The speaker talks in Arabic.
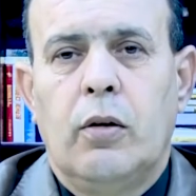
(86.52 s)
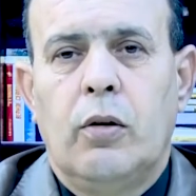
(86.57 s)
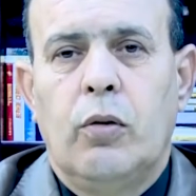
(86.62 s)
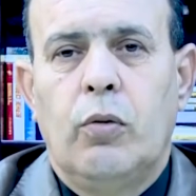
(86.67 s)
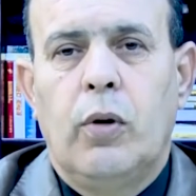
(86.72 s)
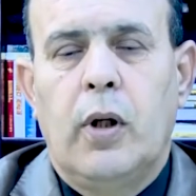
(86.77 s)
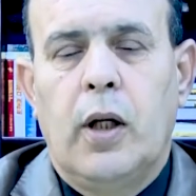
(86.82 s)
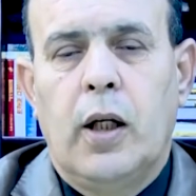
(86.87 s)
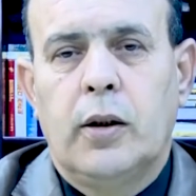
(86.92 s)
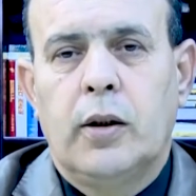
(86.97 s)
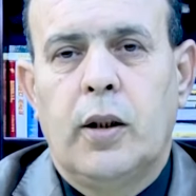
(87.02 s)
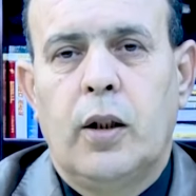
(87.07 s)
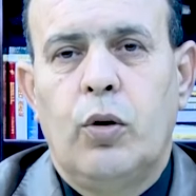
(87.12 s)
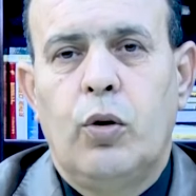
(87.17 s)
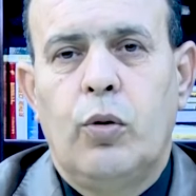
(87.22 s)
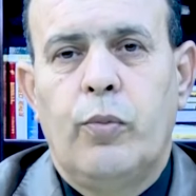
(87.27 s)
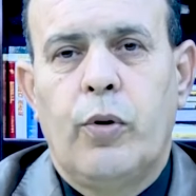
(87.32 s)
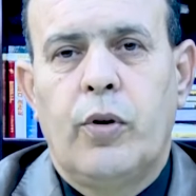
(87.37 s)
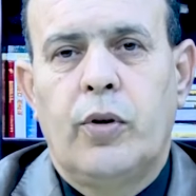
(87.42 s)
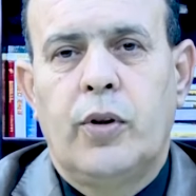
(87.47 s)

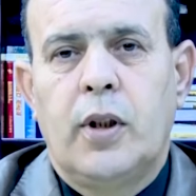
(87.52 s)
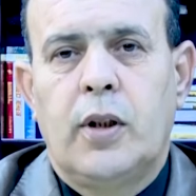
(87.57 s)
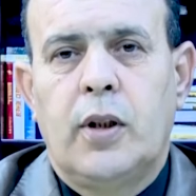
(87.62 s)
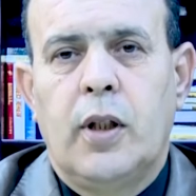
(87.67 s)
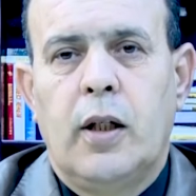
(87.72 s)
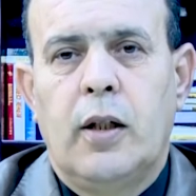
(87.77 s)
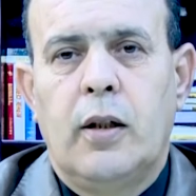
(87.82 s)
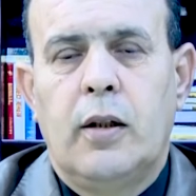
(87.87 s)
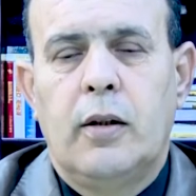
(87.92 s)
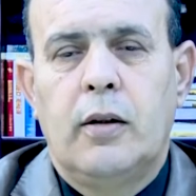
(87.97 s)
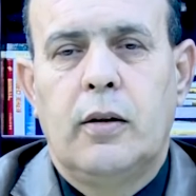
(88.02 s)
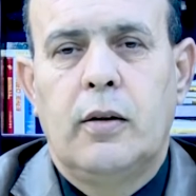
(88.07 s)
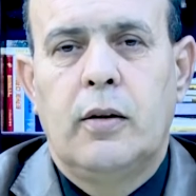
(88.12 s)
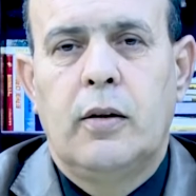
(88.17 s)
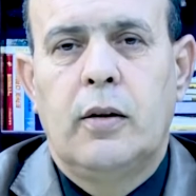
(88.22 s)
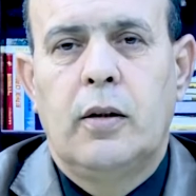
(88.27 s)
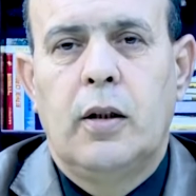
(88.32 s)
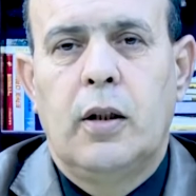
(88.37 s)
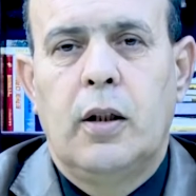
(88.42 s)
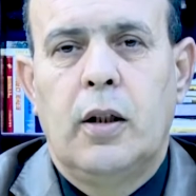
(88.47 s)
وأعطاه بردته
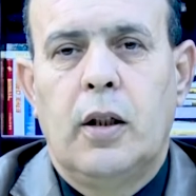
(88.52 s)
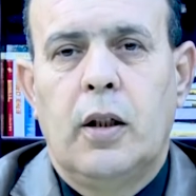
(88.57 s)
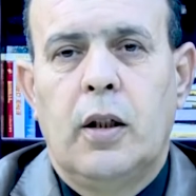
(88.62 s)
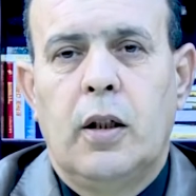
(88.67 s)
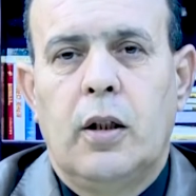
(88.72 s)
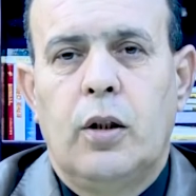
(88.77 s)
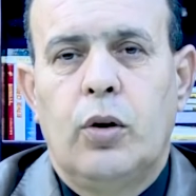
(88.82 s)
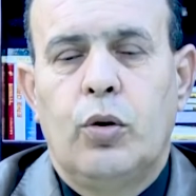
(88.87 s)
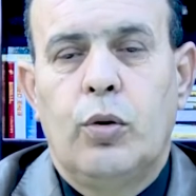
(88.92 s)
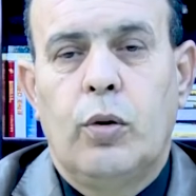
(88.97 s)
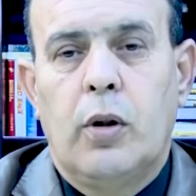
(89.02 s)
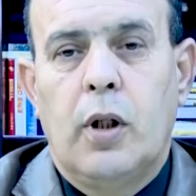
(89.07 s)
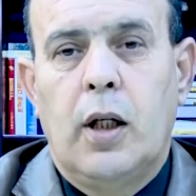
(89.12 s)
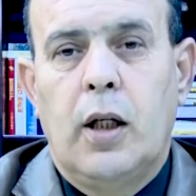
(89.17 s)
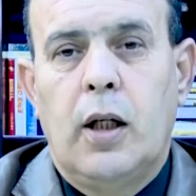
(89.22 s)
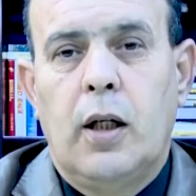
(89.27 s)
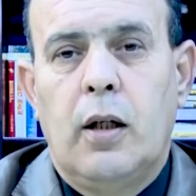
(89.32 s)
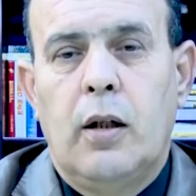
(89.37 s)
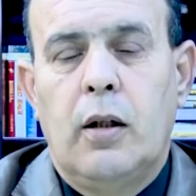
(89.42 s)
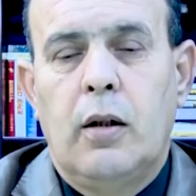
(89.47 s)

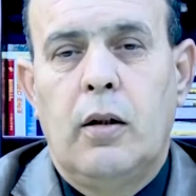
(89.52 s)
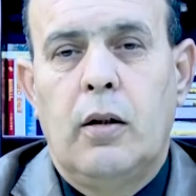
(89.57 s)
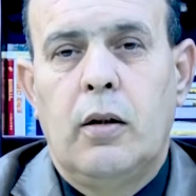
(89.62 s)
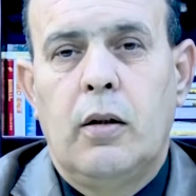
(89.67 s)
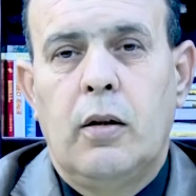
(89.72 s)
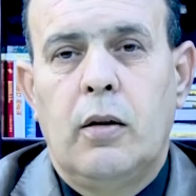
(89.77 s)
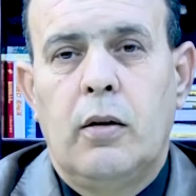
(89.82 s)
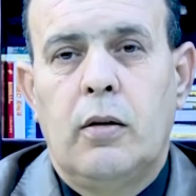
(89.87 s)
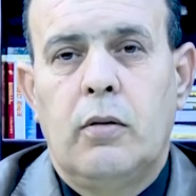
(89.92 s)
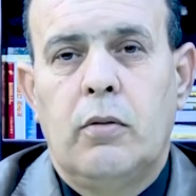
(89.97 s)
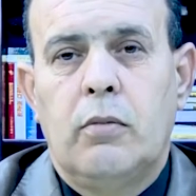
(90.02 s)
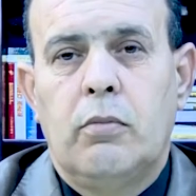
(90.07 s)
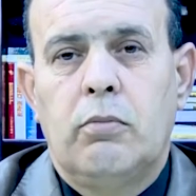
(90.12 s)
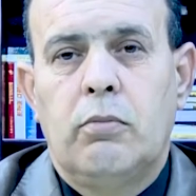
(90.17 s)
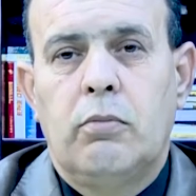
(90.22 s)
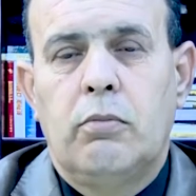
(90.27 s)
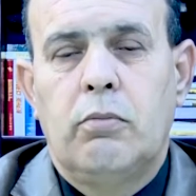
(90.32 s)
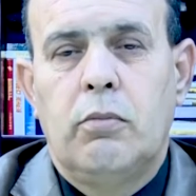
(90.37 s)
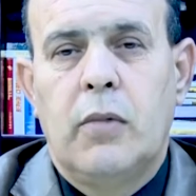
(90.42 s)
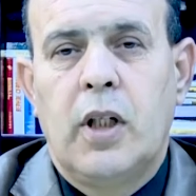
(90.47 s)
ترى
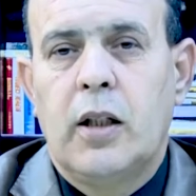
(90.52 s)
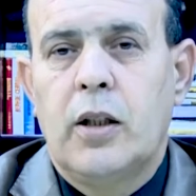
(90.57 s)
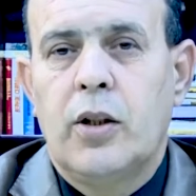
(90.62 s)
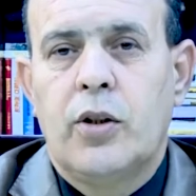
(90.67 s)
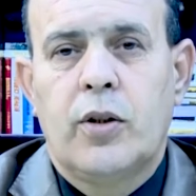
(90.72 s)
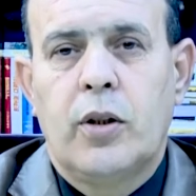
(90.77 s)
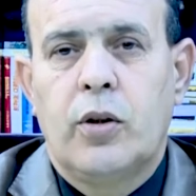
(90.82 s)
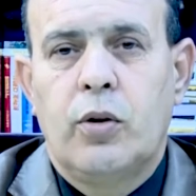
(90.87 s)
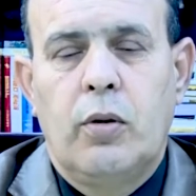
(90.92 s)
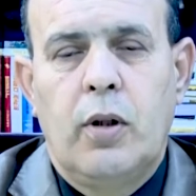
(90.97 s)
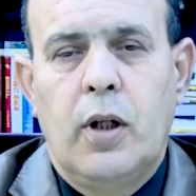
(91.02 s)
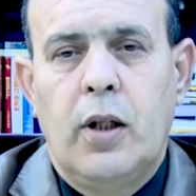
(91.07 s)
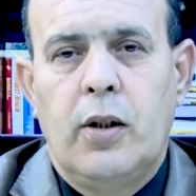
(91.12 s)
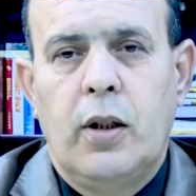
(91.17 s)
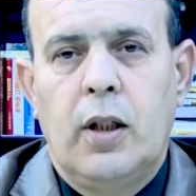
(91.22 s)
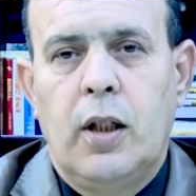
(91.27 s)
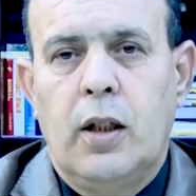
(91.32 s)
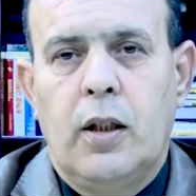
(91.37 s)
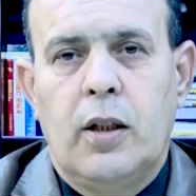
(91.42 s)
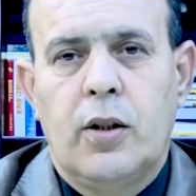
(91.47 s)
ما قصة
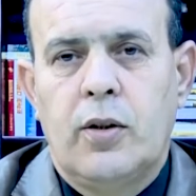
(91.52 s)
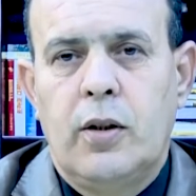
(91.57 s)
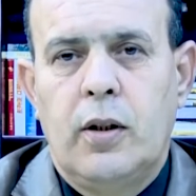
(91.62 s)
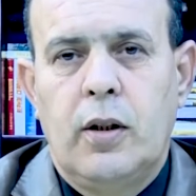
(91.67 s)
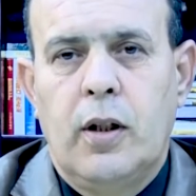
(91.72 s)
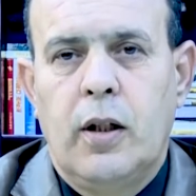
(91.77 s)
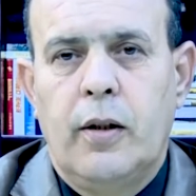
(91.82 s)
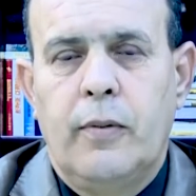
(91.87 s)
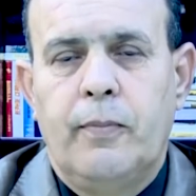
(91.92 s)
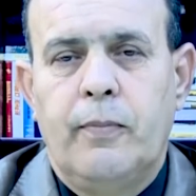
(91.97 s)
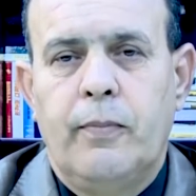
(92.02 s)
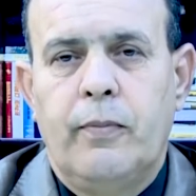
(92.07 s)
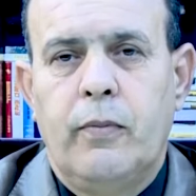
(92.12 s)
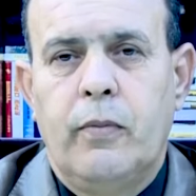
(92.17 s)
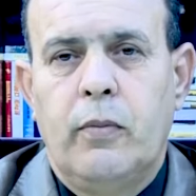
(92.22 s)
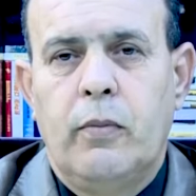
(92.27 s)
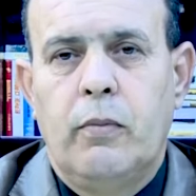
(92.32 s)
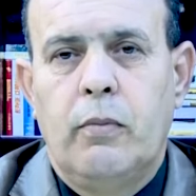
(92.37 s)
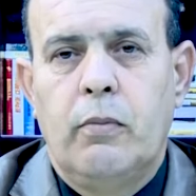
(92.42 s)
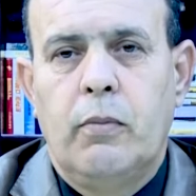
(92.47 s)
هذه القصيدة
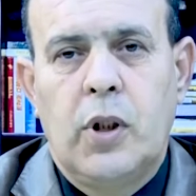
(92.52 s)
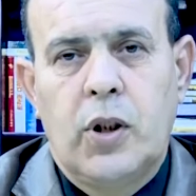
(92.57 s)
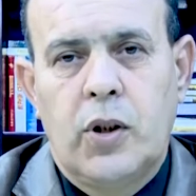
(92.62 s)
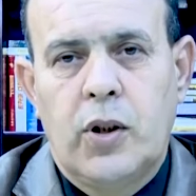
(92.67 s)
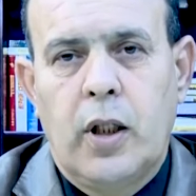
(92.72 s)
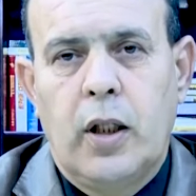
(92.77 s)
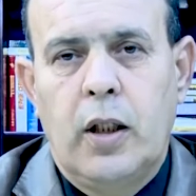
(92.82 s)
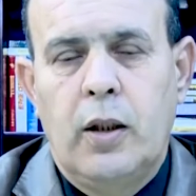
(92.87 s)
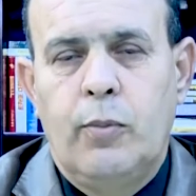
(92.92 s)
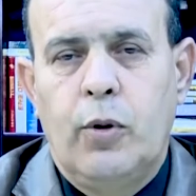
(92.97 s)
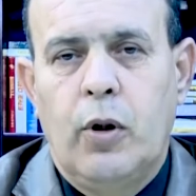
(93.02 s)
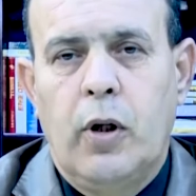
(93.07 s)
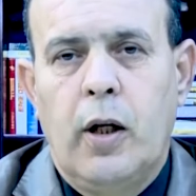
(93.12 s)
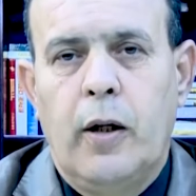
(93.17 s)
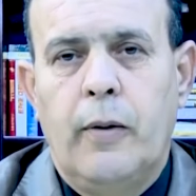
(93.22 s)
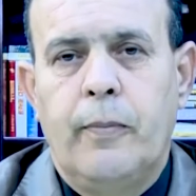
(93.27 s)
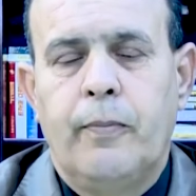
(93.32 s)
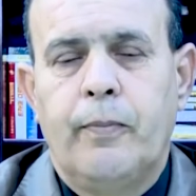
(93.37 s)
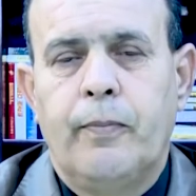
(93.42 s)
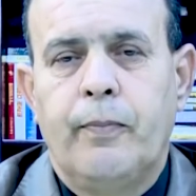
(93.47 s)
من صاحبها
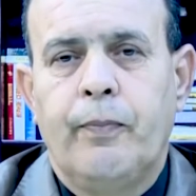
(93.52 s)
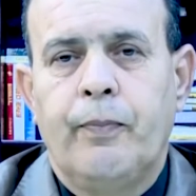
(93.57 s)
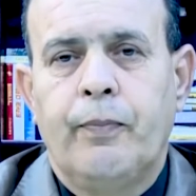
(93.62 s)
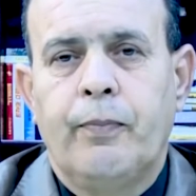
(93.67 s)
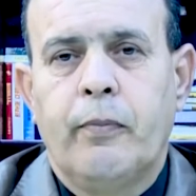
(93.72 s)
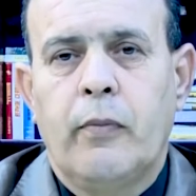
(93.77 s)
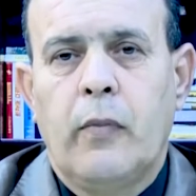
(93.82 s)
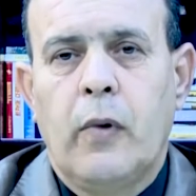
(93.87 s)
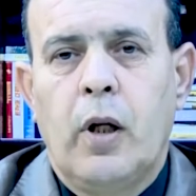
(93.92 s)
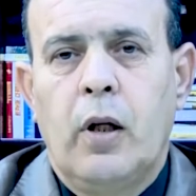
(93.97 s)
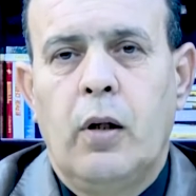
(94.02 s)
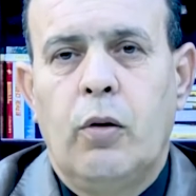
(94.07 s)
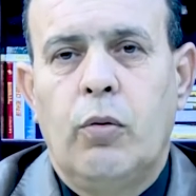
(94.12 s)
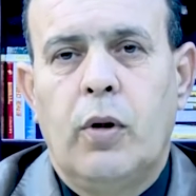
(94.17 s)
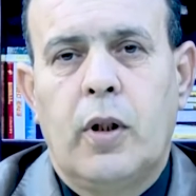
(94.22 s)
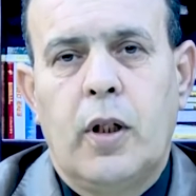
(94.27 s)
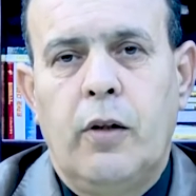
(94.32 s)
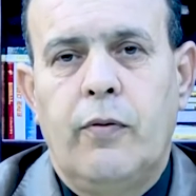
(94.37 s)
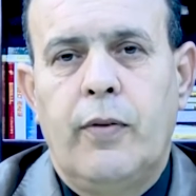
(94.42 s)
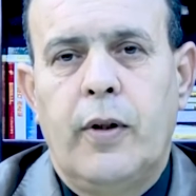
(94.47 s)

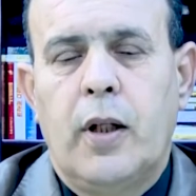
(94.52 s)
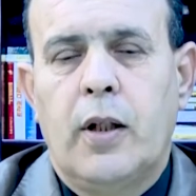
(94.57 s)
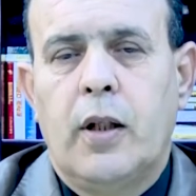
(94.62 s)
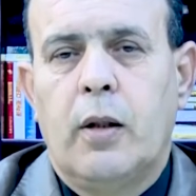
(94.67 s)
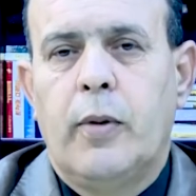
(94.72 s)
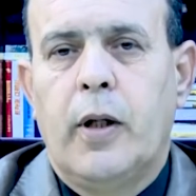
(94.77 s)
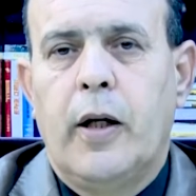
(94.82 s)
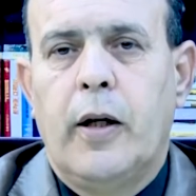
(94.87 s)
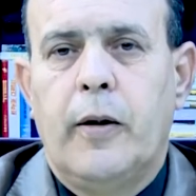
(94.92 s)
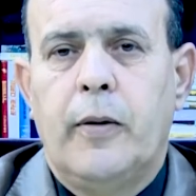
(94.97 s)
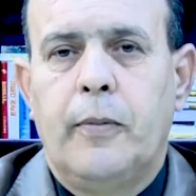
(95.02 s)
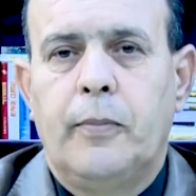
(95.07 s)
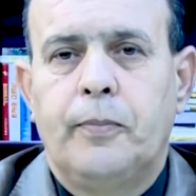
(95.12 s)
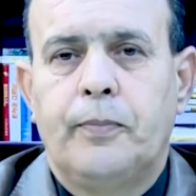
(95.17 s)
وكيف نظمها